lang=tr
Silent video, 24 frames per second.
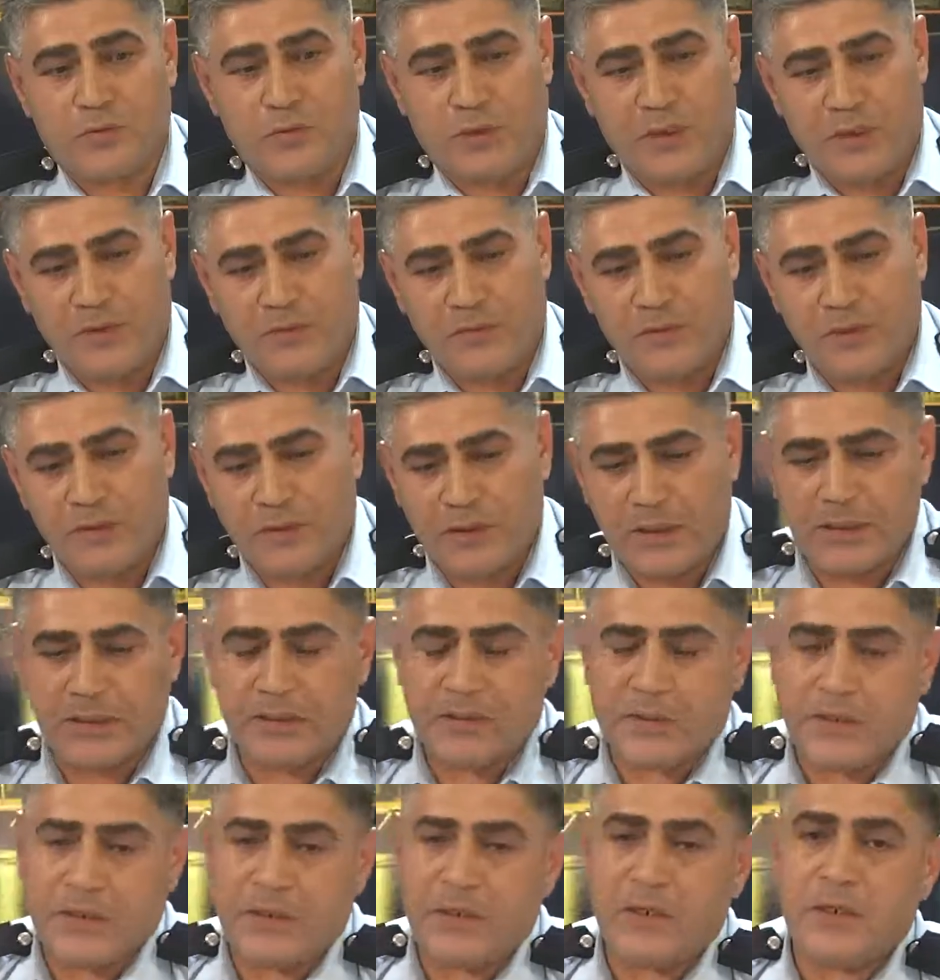trafikte
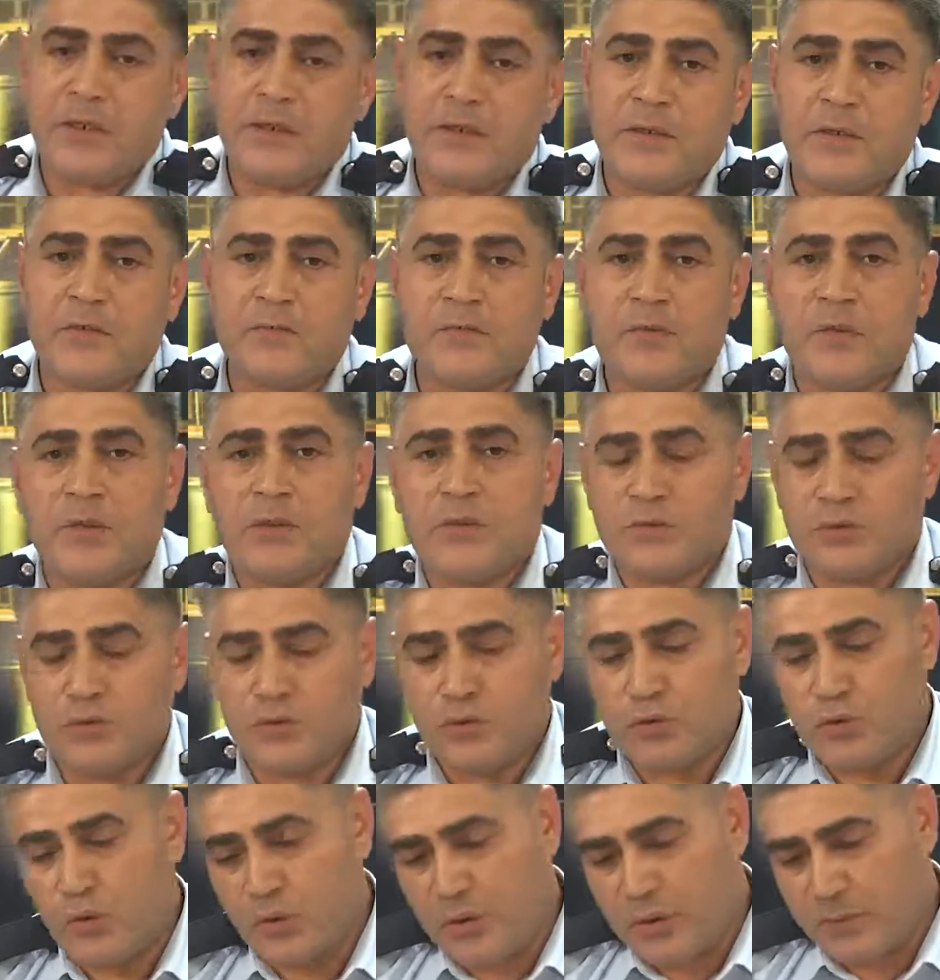genel anlamda
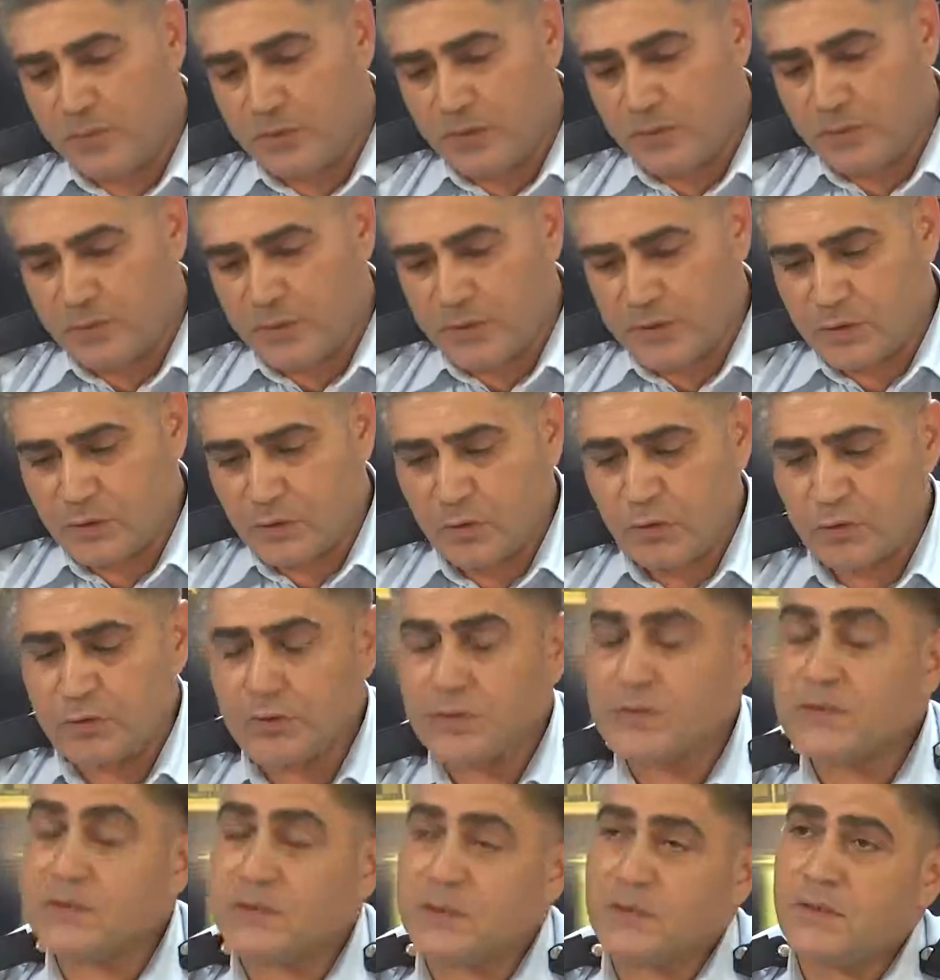şöyle bir
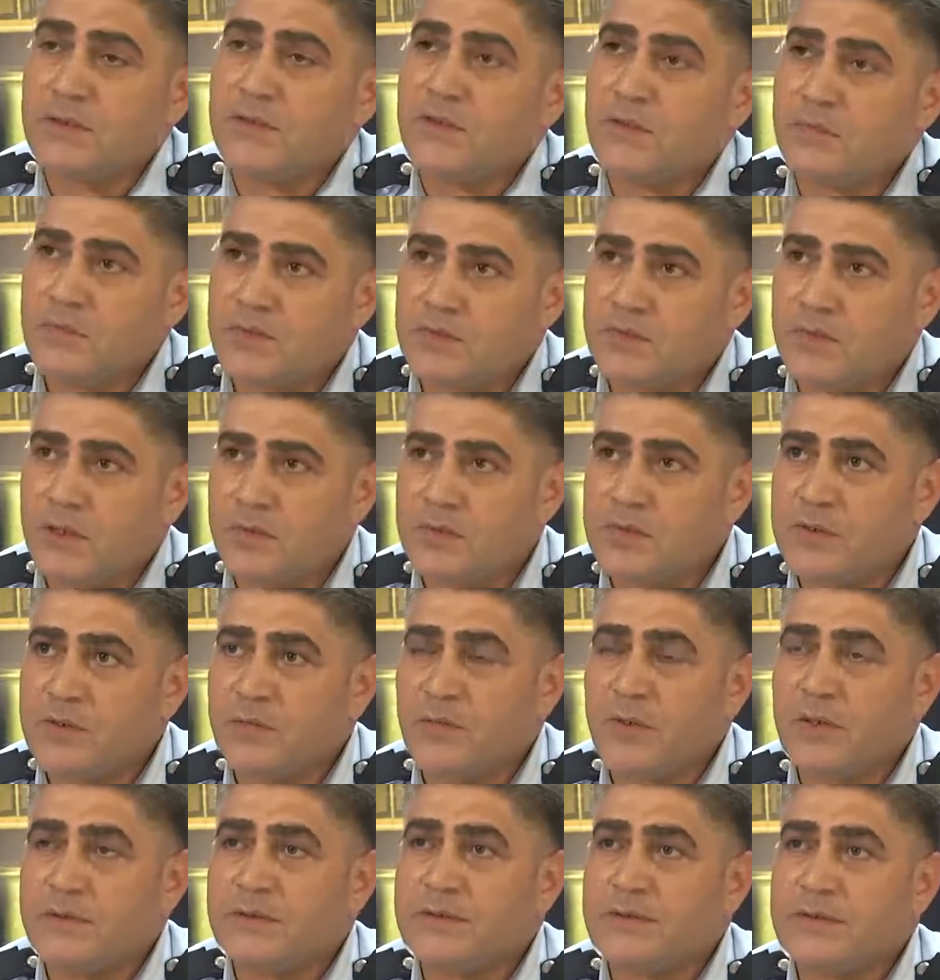psikolojik sıkıntımız var
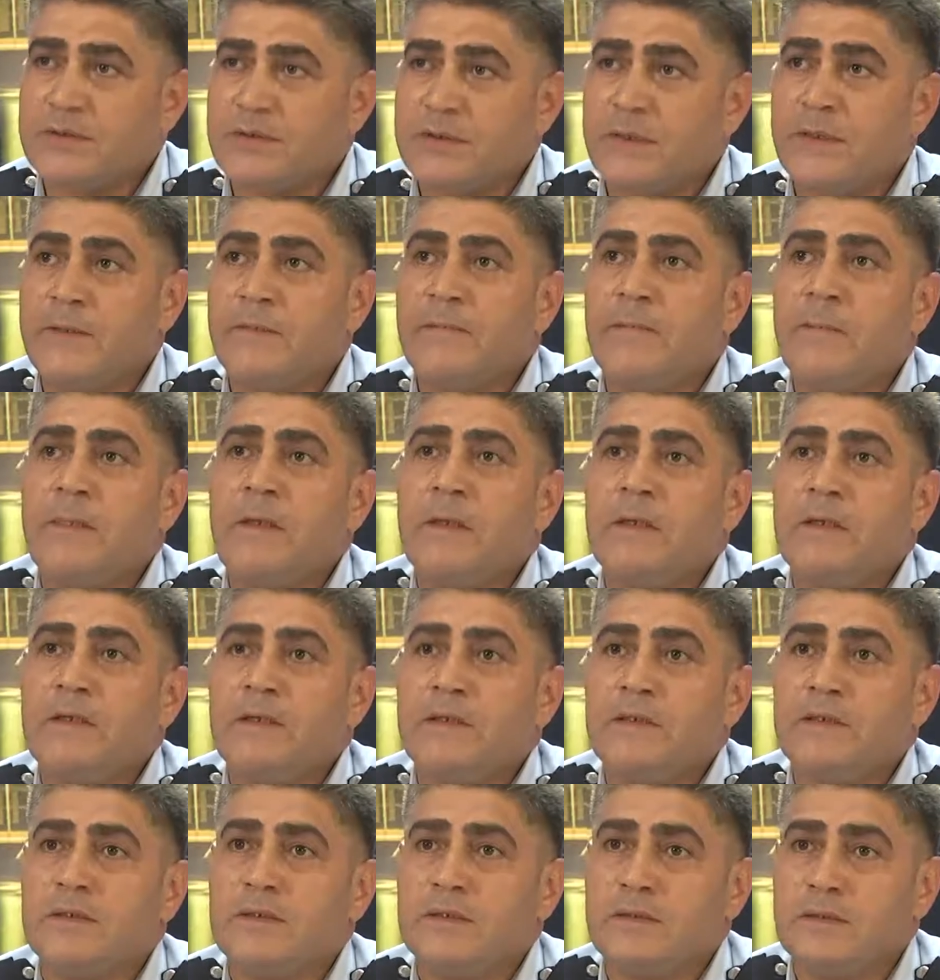bizim aslında.
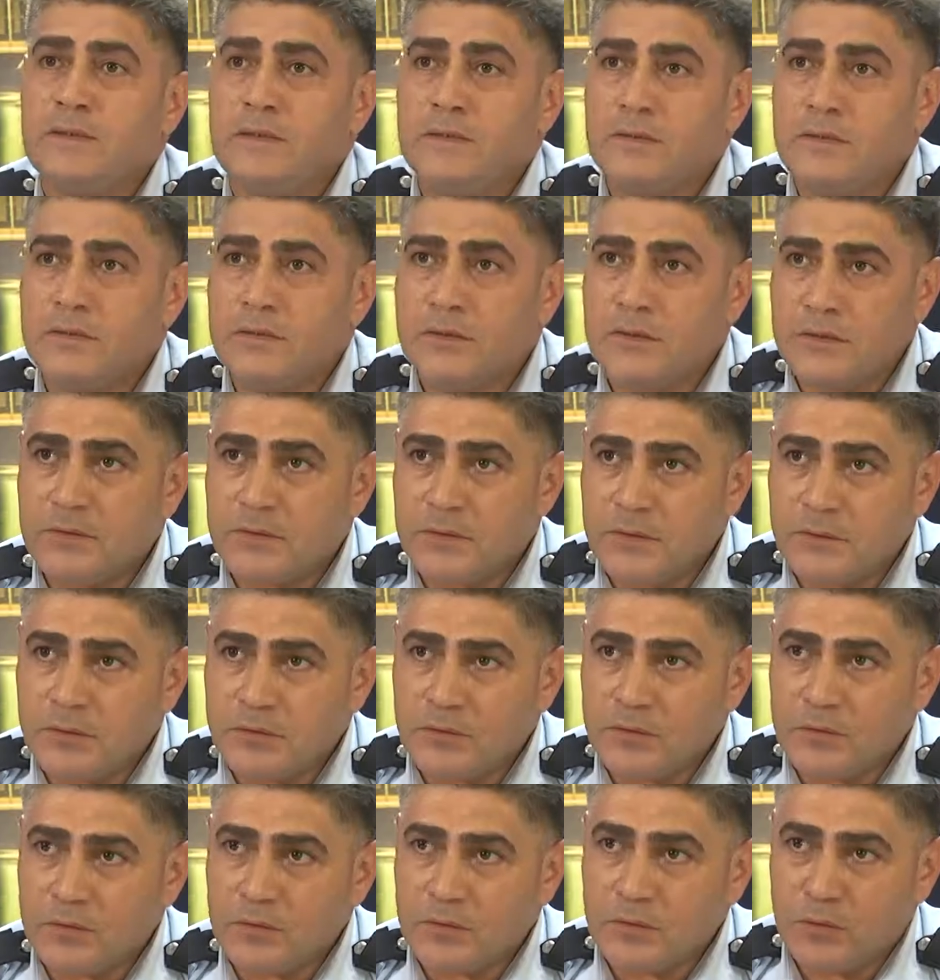Ee,
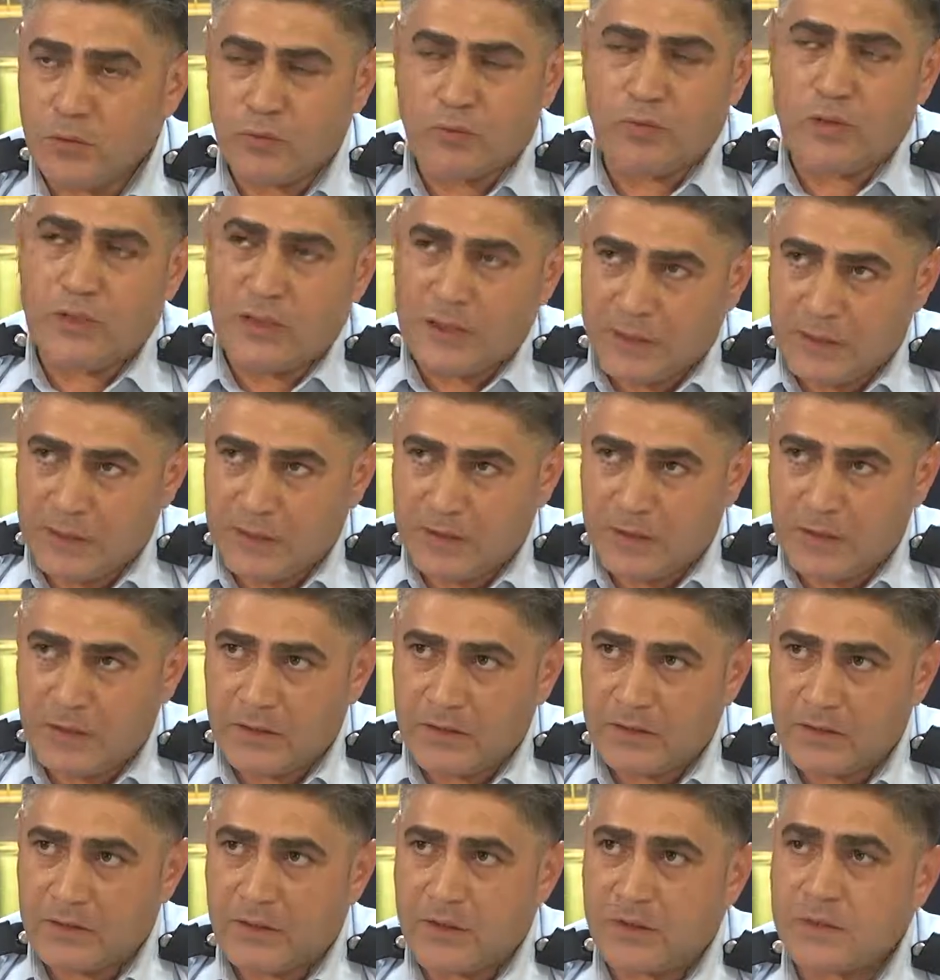Türkiye
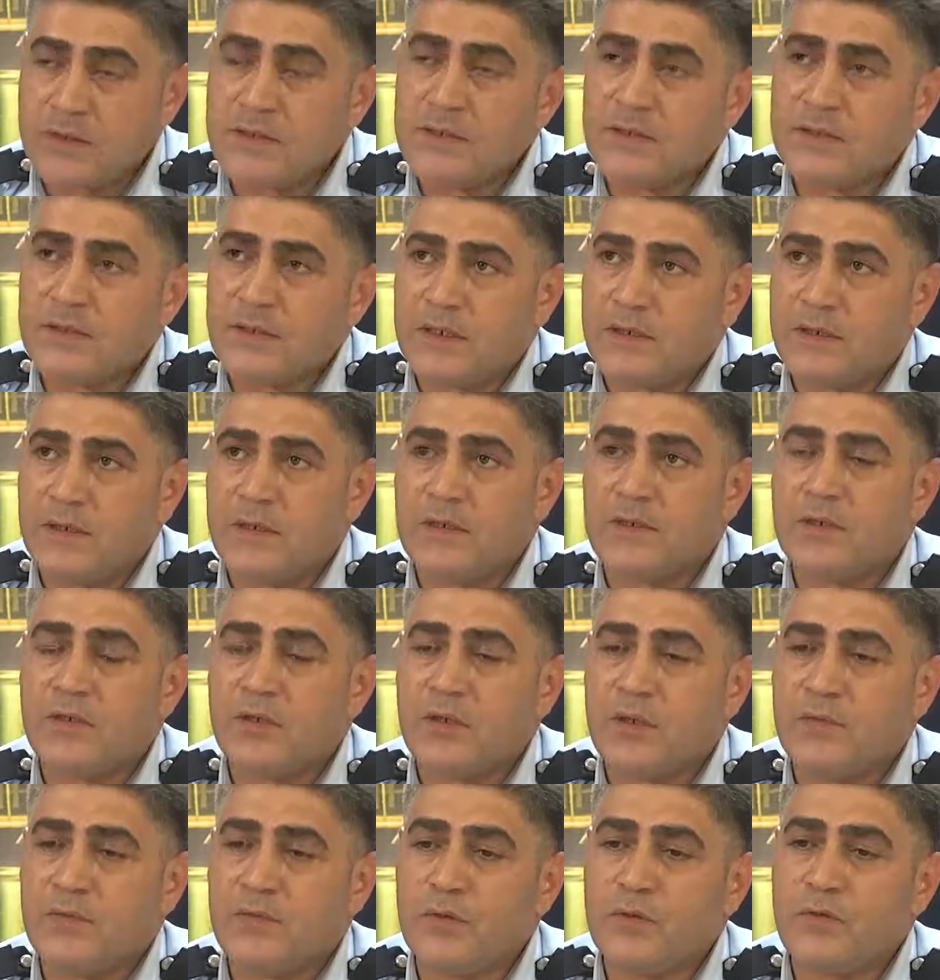genelinde insanlar
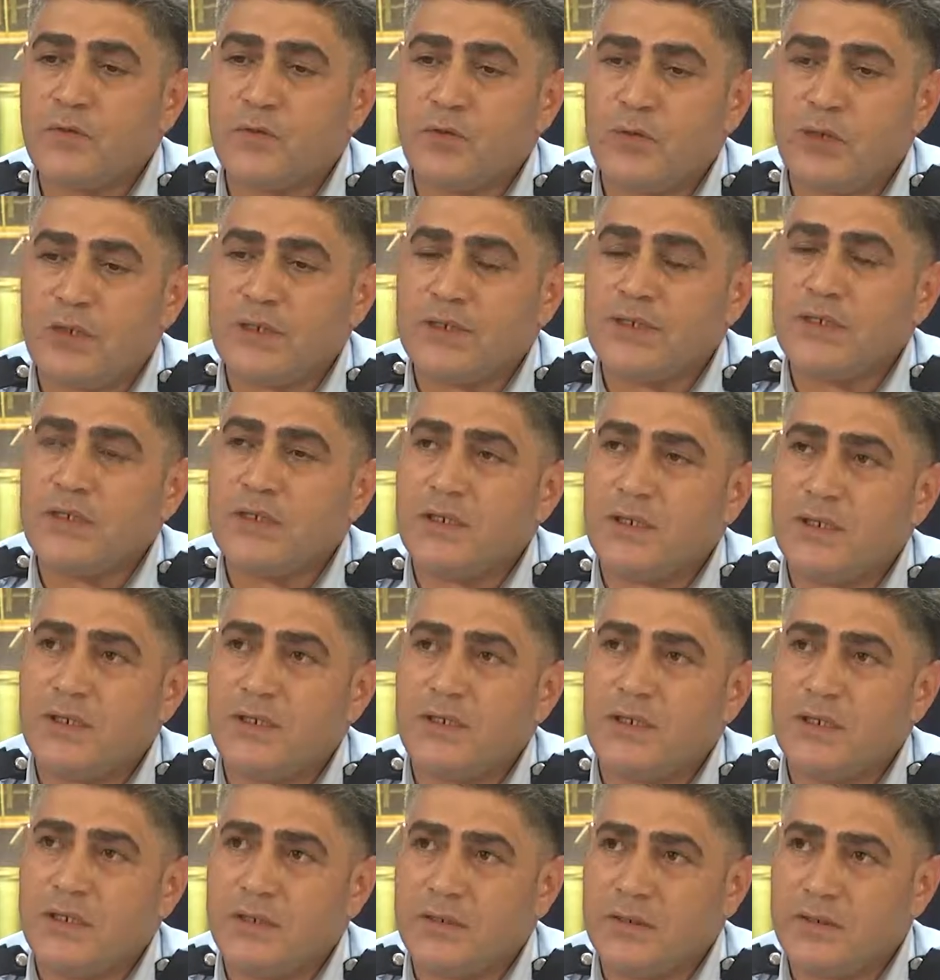trafik kural
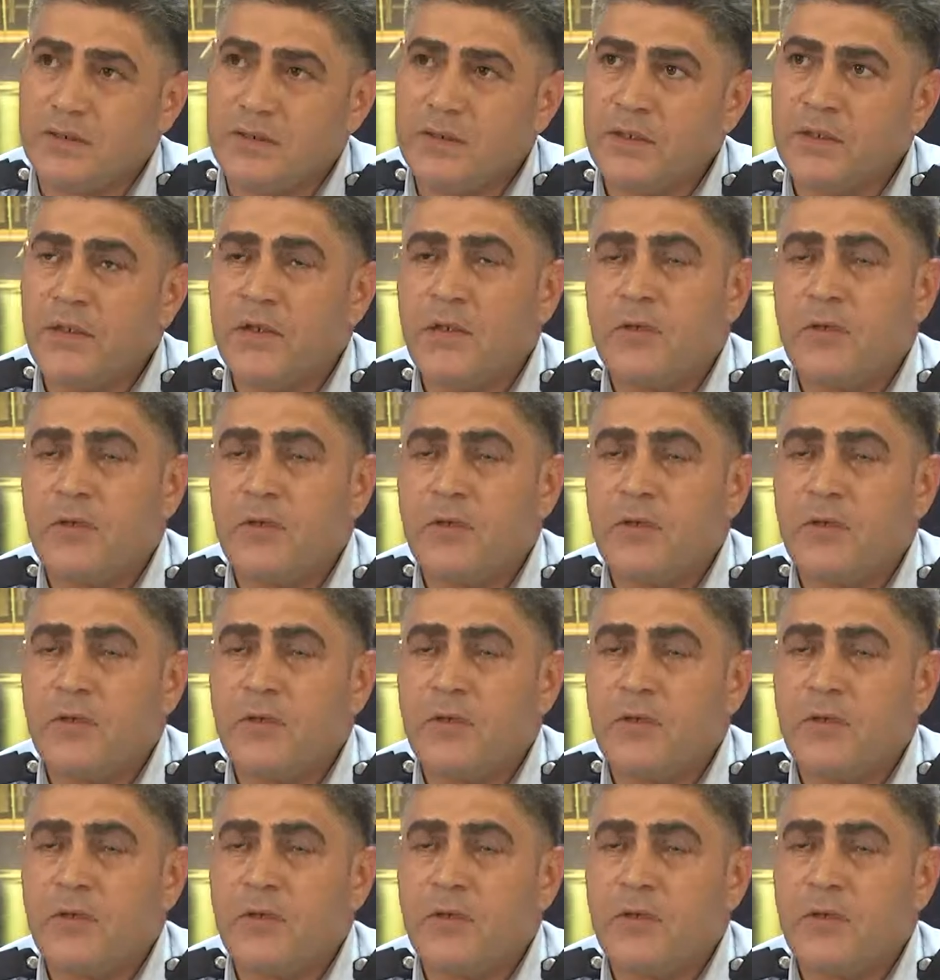ihlallerini